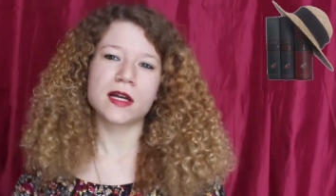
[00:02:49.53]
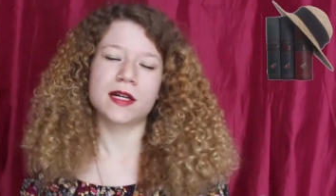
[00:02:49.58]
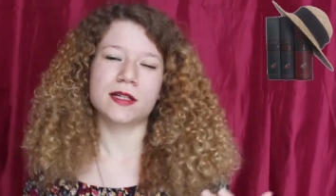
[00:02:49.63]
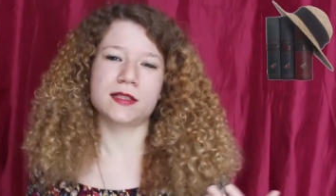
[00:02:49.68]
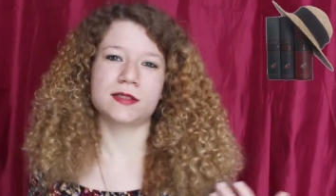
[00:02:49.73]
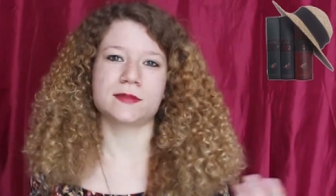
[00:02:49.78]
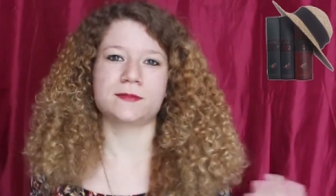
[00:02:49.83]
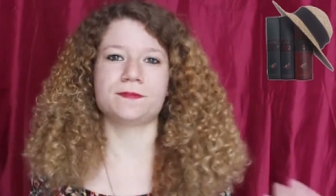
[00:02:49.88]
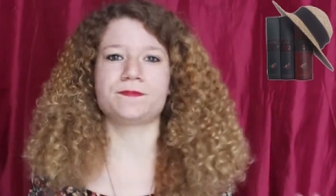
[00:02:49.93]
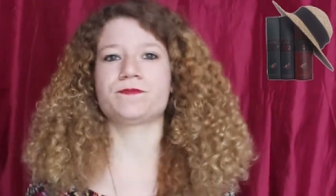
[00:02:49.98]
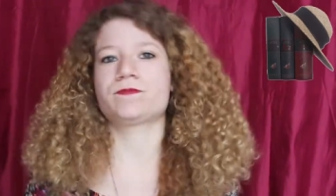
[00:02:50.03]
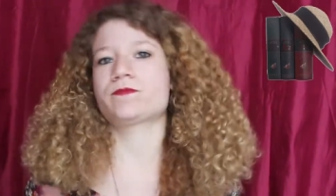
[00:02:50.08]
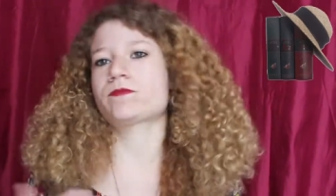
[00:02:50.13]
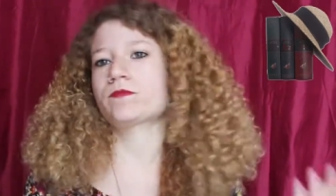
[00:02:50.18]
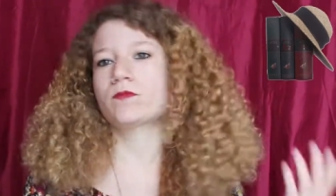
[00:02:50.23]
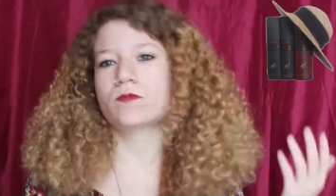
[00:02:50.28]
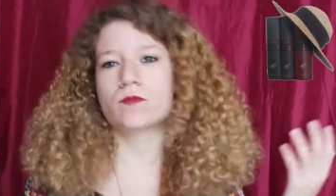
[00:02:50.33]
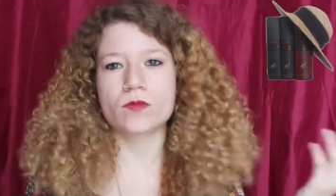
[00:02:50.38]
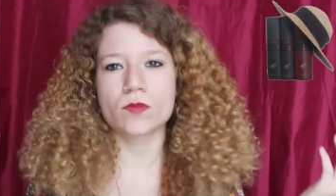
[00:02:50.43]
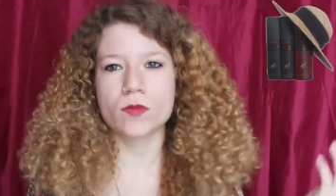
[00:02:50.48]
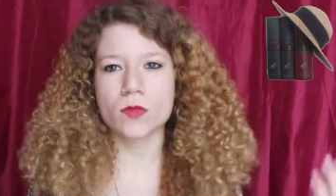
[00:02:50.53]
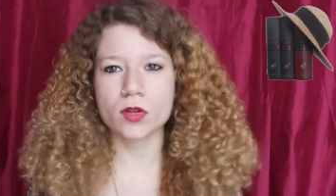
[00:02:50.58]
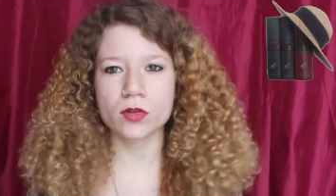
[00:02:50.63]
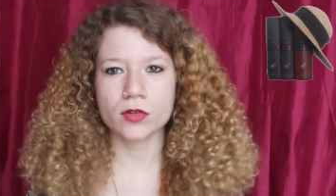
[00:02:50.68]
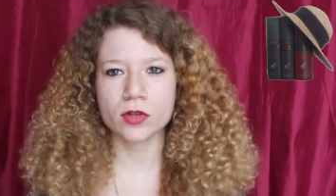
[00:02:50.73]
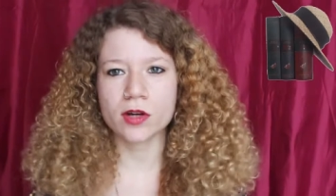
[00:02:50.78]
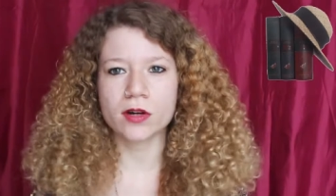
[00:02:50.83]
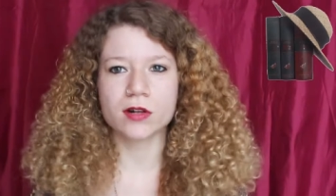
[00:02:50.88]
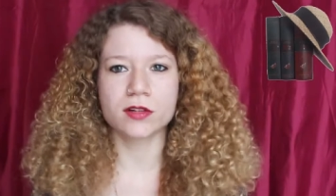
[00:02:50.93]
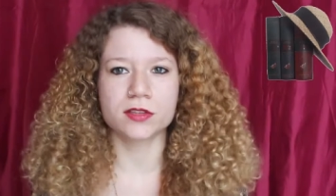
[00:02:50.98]
Ähm,
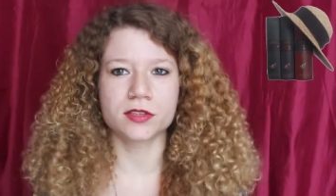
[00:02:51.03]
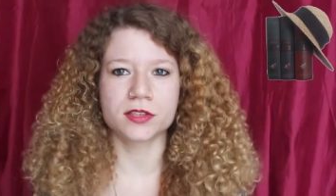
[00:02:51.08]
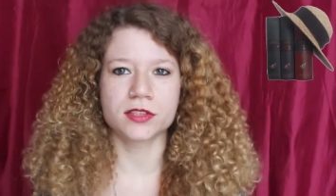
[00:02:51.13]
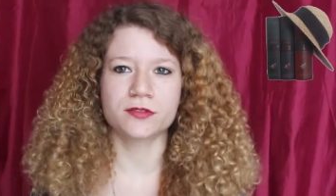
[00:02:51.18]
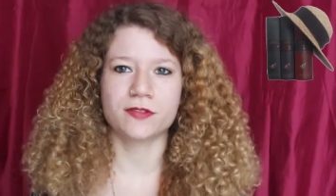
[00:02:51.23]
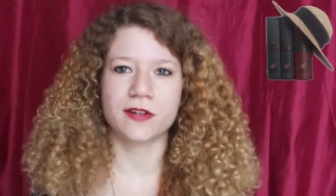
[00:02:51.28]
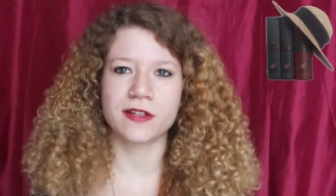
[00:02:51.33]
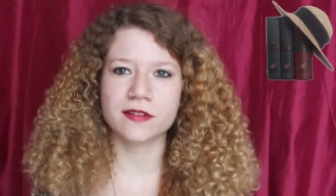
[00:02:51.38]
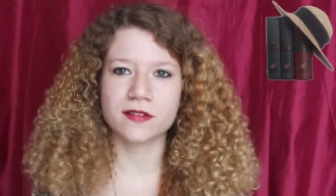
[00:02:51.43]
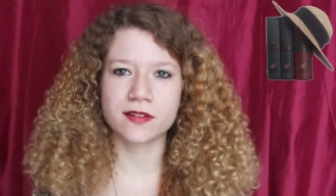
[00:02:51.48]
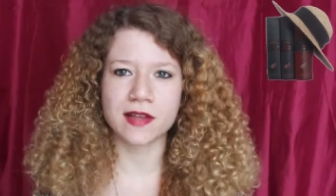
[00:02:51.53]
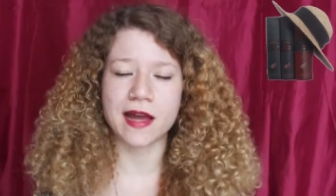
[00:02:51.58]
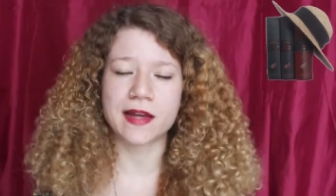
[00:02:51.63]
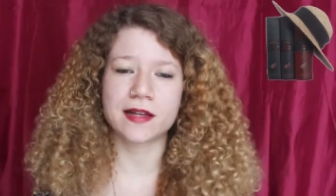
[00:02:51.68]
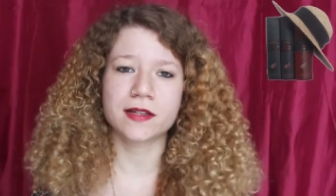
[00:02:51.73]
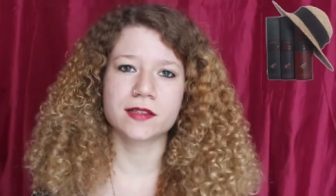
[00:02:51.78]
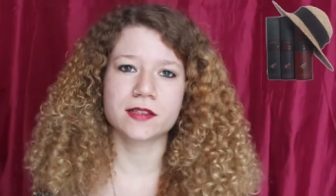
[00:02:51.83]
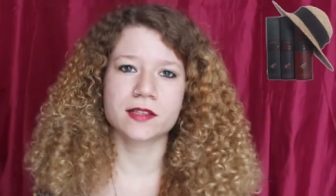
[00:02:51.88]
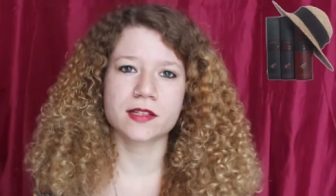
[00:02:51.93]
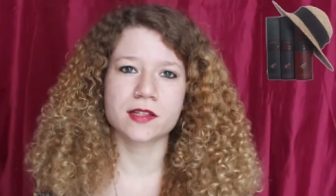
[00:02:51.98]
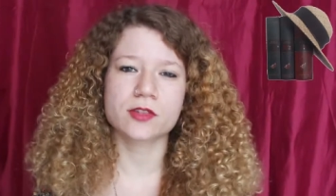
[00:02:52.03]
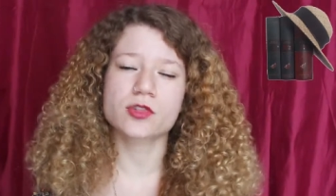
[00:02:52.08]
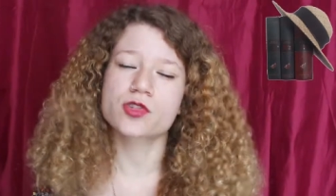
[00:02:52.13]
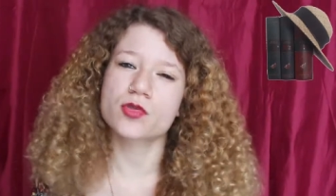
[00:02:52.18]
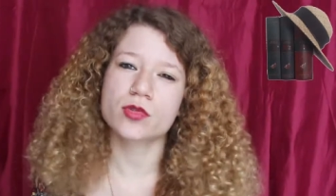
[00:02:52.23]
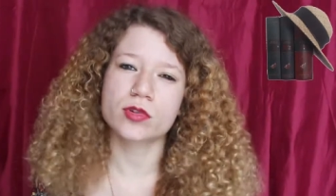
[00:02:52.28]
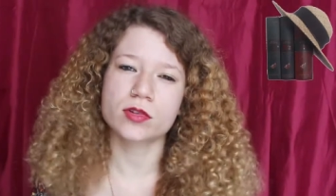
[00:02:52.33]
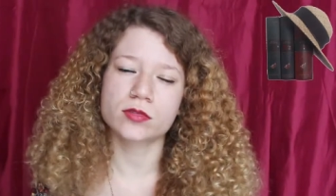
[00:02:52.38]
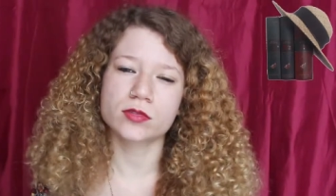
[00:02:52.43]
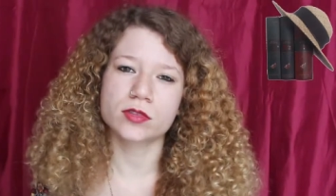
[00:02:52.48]
ja, und ich fand es eigentlich ganz
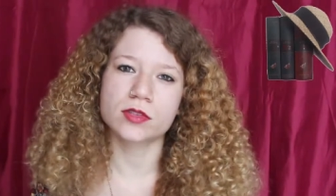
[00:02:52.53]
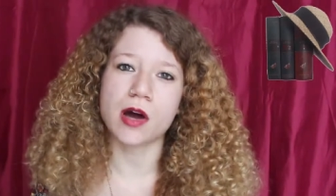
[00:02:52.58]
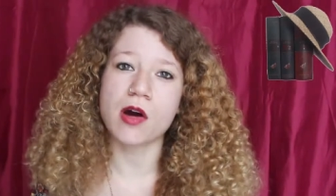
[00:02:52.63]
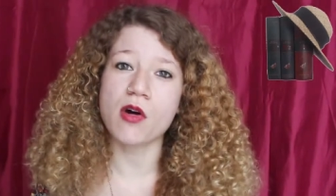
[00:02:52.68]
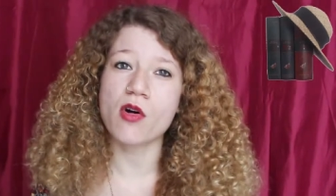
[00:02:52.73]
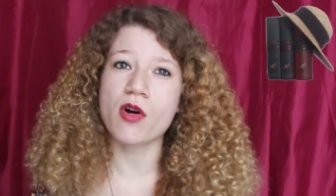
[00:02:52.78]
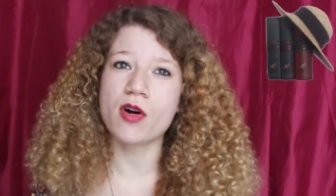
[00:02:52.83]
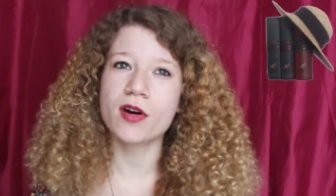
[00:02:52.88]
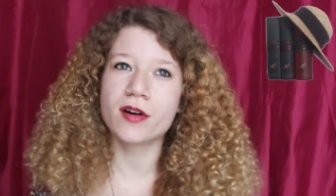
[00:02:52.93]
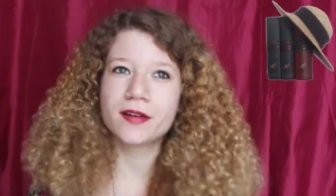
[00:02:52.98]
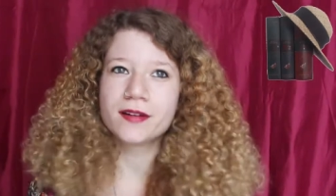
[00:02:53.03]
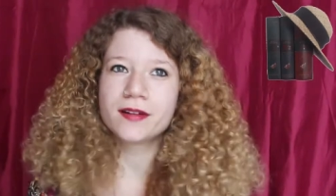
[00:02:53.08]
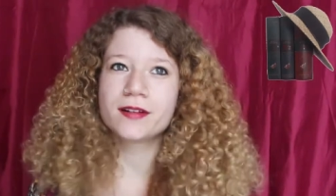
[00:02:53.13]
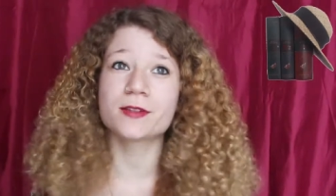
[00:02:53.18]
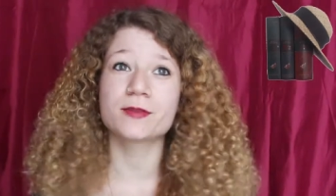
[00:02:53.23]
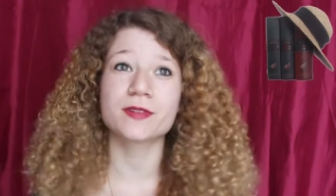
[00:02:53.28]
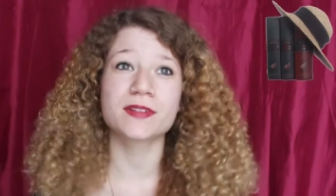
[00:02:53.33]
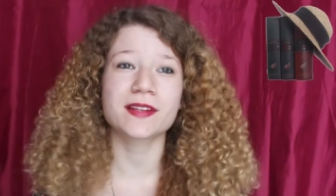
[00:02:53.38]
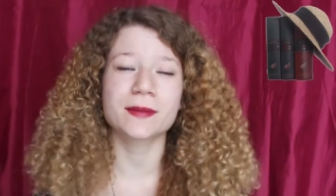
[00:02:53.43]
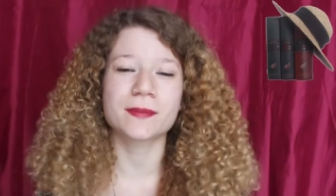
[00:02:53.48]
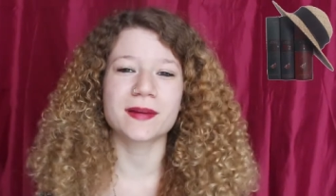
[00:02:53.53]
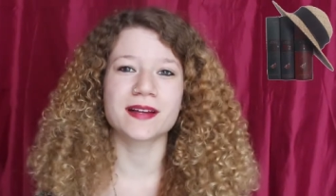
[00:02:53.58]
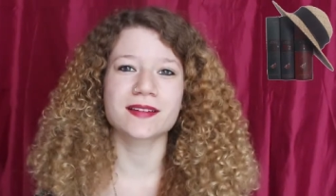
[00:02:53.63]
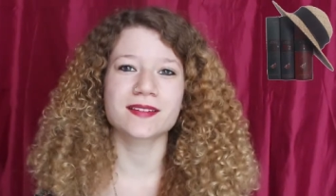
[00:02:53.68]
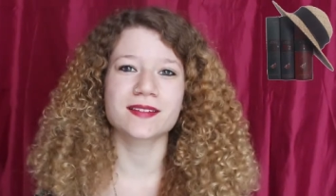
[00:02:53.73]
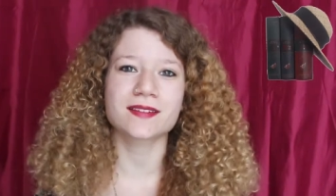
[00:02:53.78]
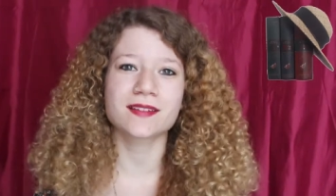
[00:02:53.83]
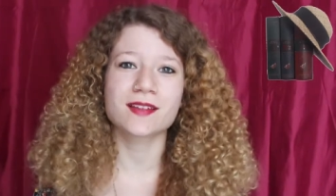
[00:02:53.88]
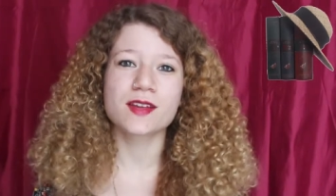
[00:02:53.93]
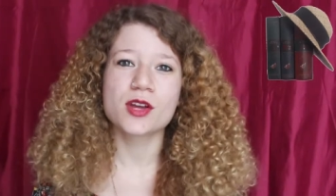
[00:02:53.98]
schön und auch
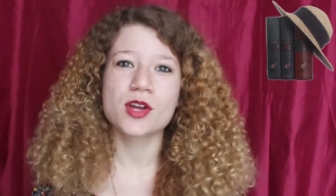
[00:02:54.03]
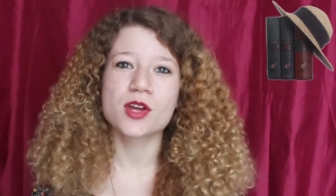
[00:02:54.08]
gewissermaßen